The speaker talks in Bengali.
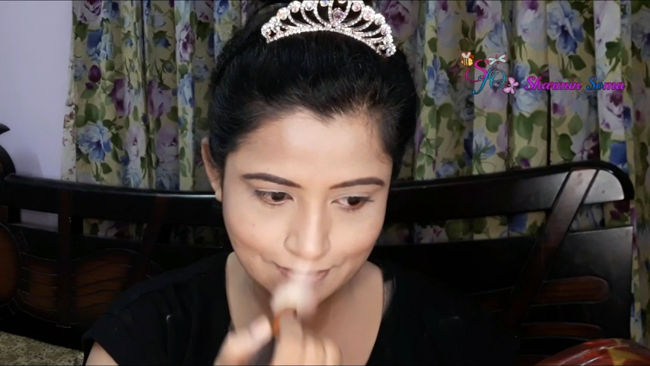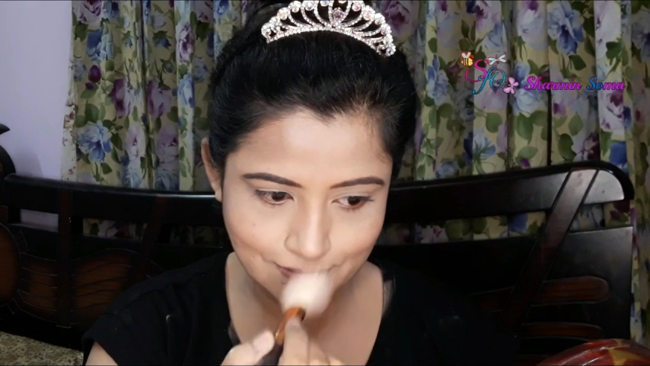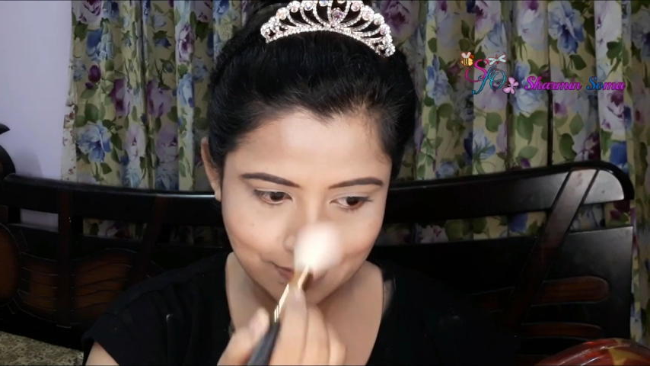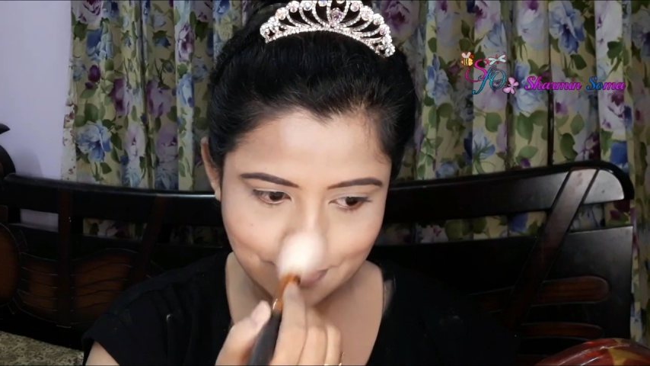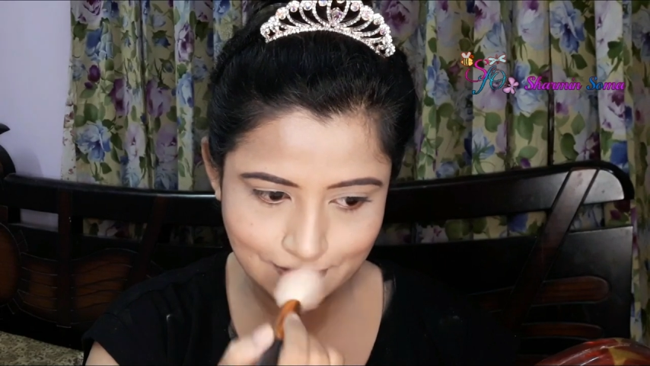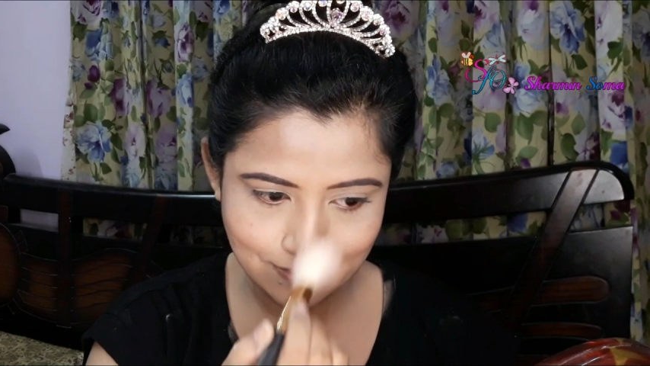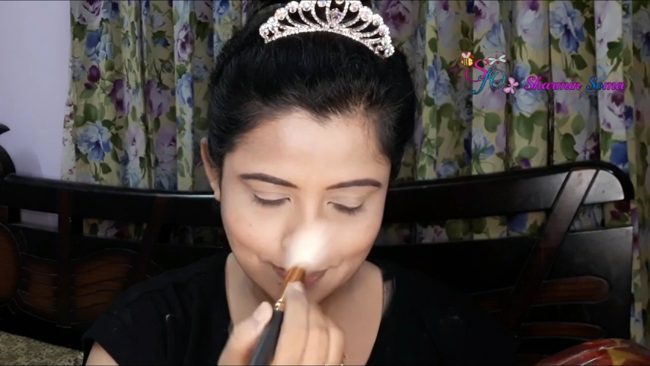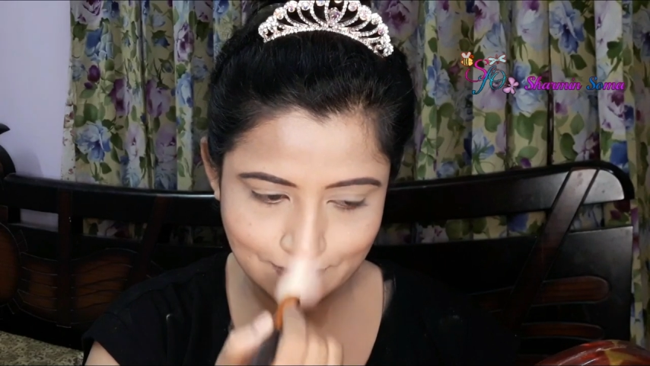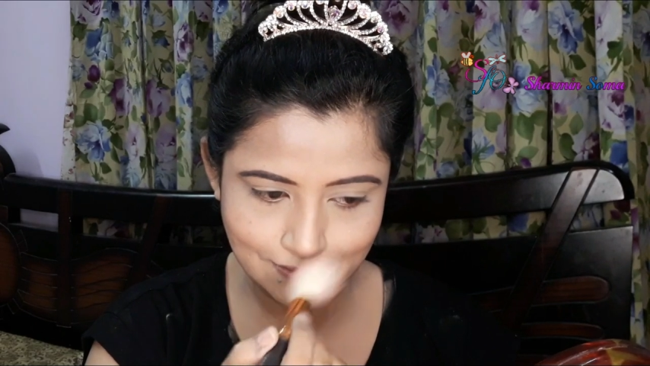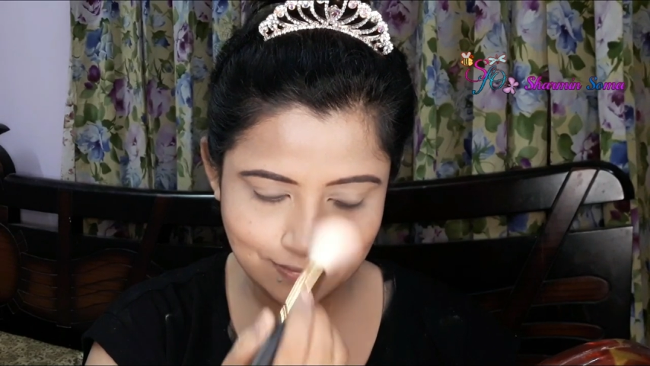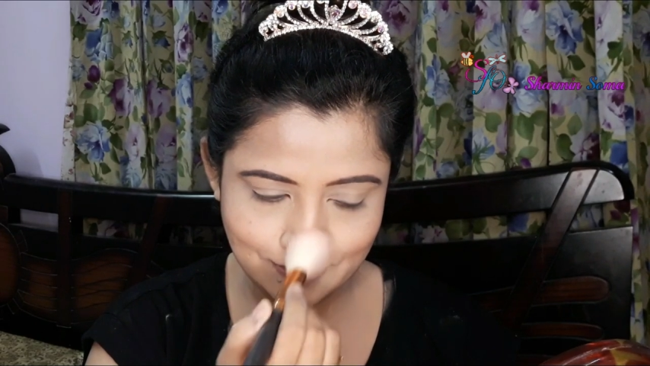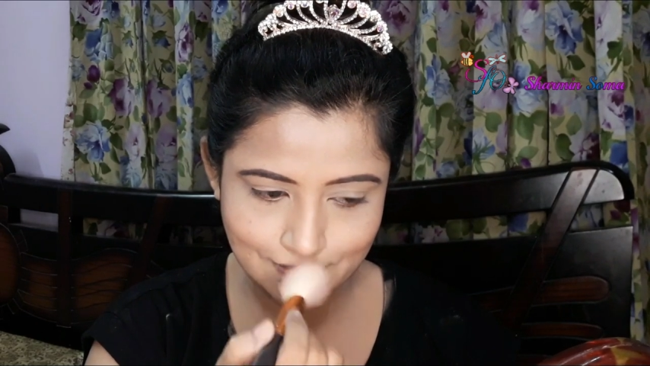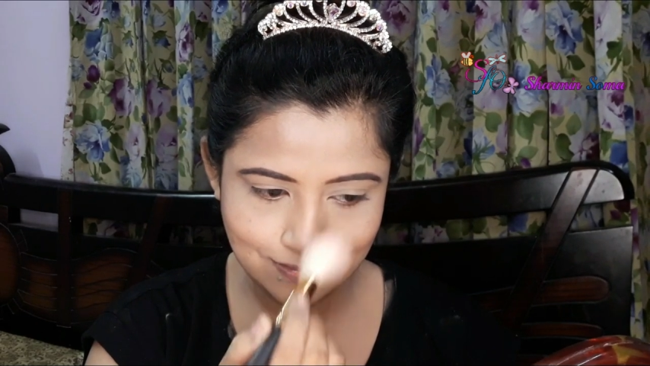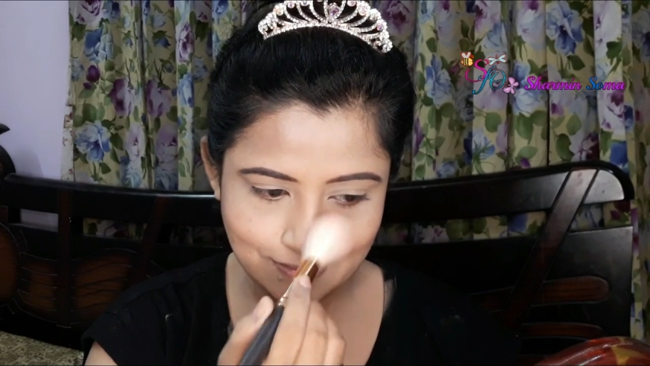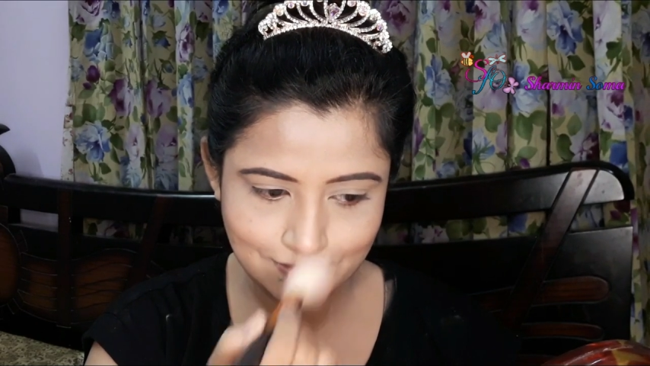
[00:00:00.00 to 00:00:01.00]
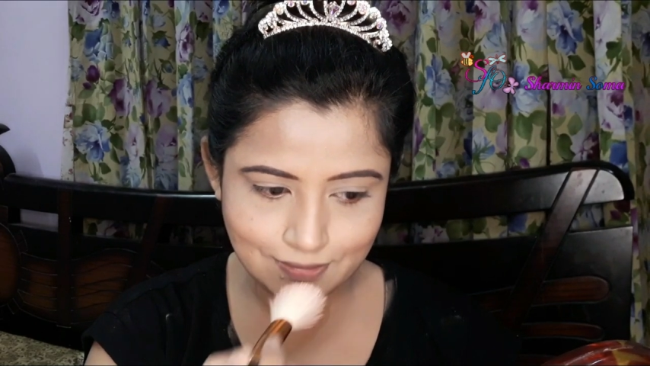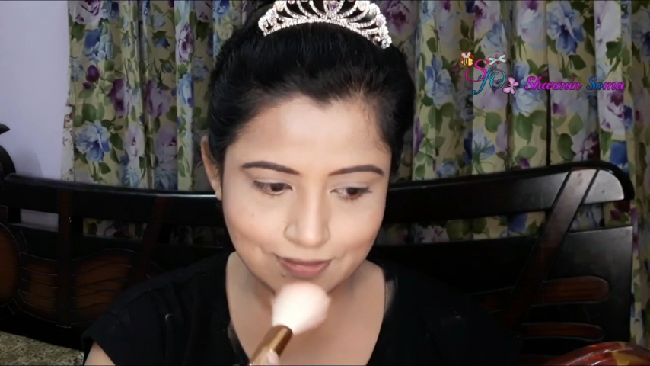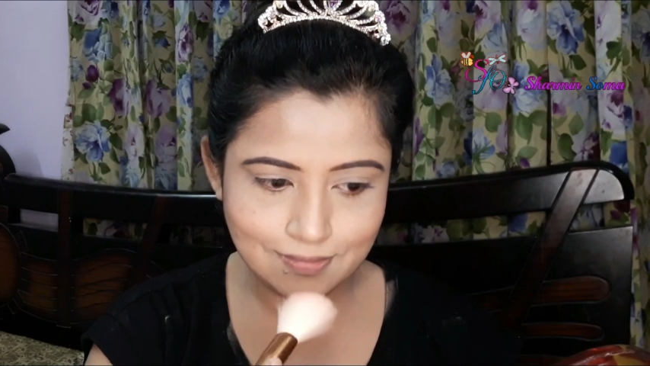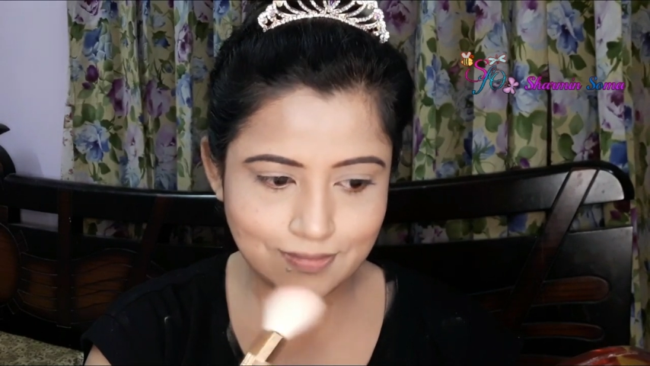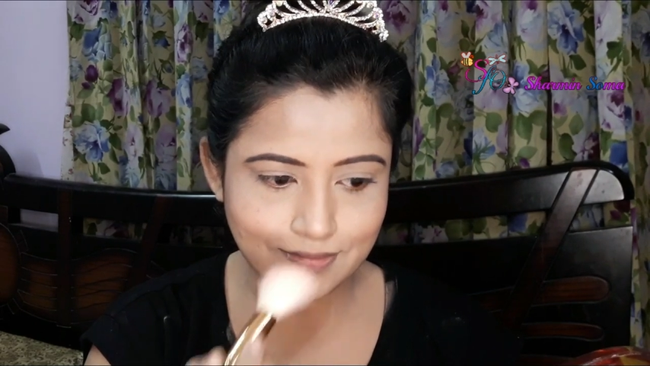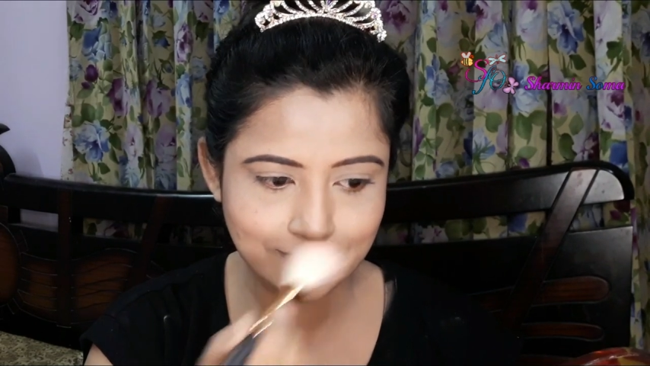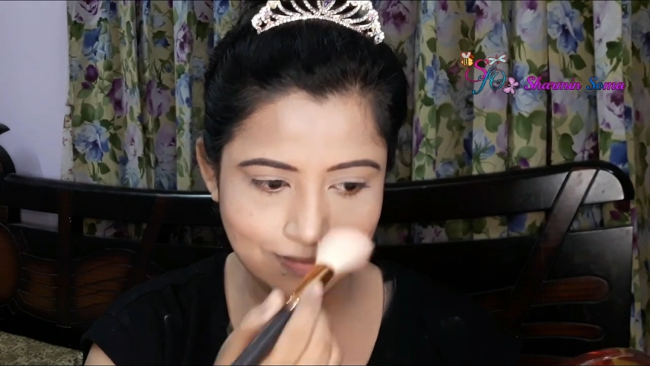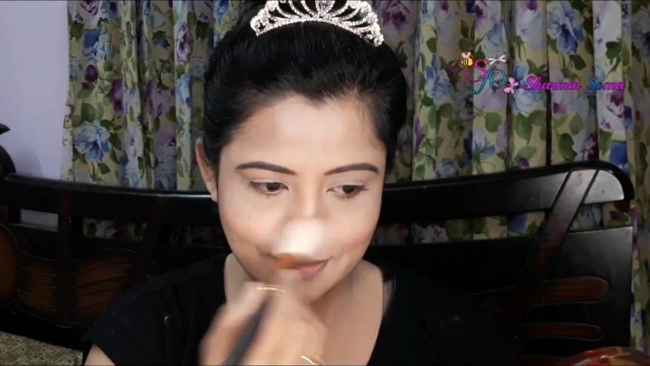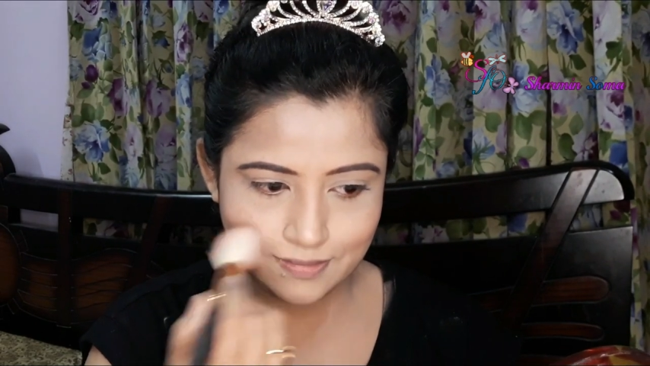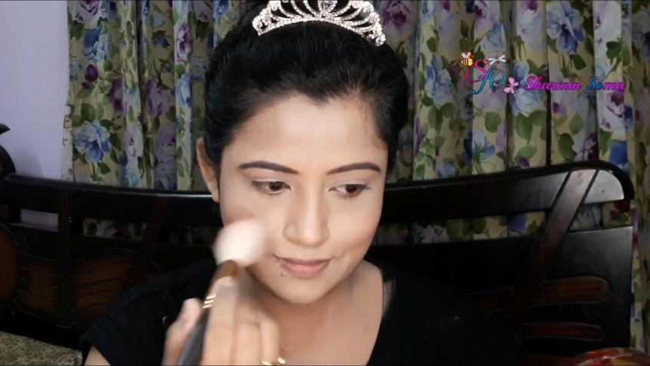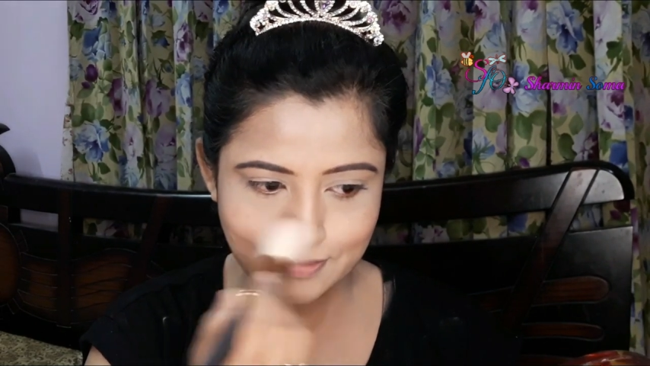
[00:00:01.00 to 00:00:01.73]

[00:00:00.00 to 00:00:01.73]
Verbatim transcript: এটা আমি হালকা করে নাকি লাগিয়ে নেব